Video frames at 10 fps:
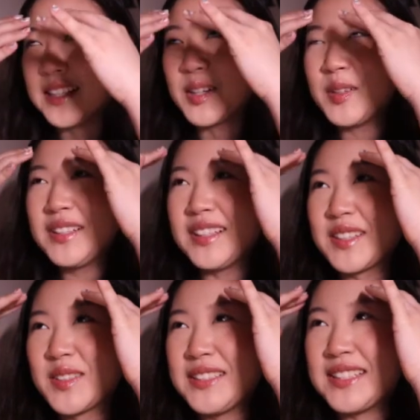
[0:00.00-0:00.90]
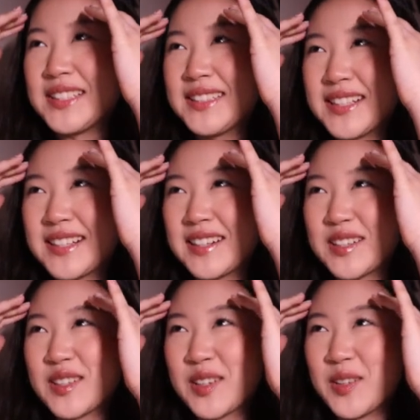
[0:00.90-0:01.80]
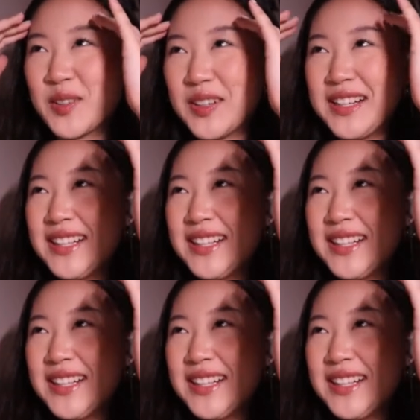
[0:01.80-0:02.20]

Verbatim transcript: 你婚礼的时候嫌自己身上臭。